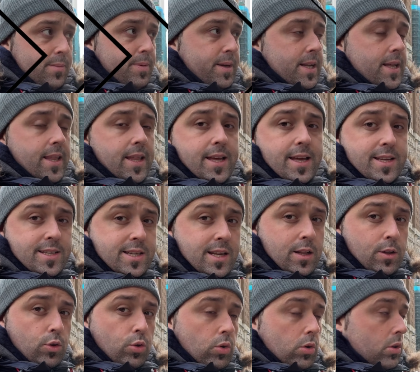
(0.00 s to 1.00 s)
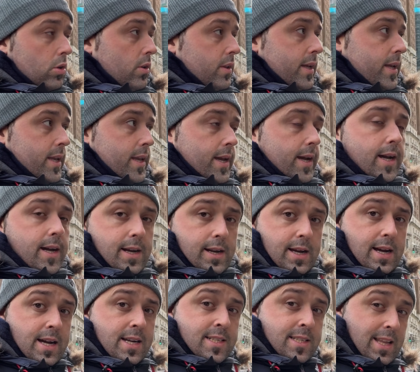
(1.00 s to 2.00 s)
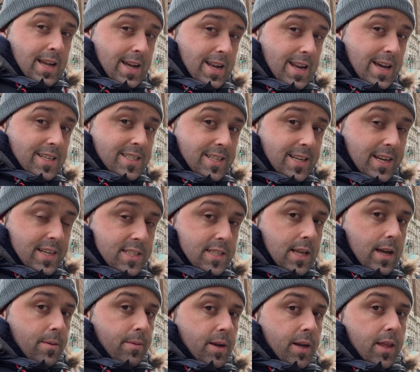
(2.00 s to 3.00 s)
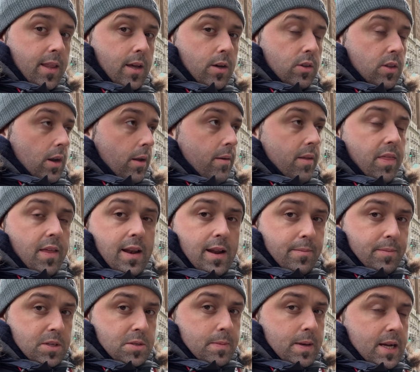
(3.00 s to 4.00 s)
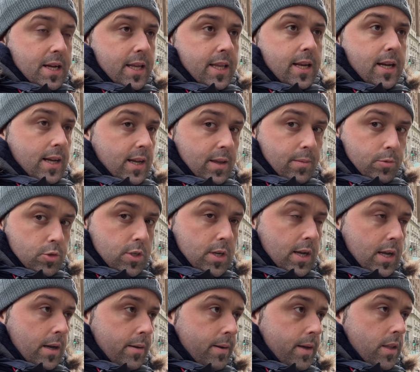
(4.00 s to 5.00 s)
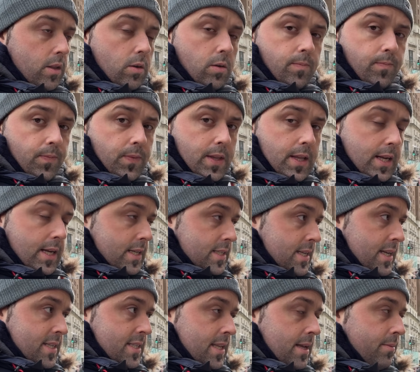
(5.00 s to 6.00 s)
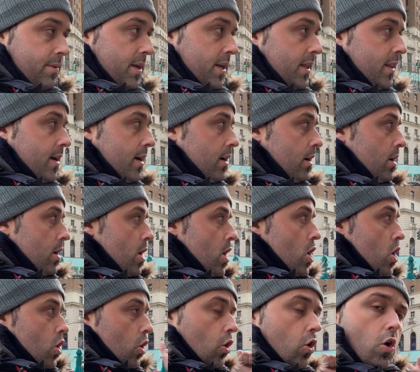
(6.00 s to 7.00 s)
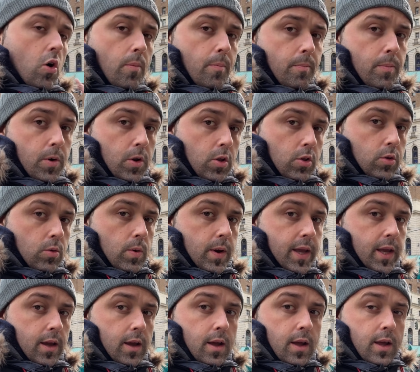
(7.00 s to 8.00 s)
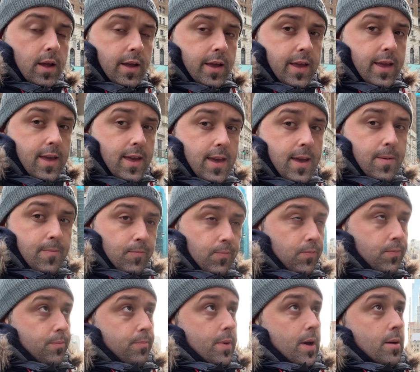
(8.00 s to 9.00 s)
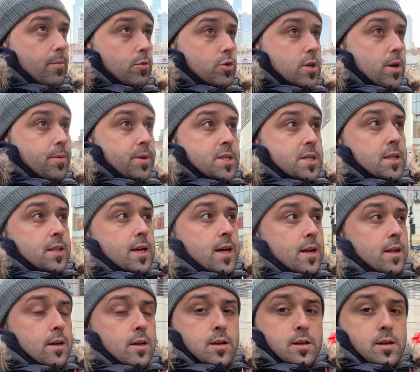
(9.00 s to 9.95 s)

parada es el turno de llegar hasta la sexta avenida otra vez, en la misma calle en la que hemos acabado, en la sexta avenida, con Broadway. Y vamos a visitar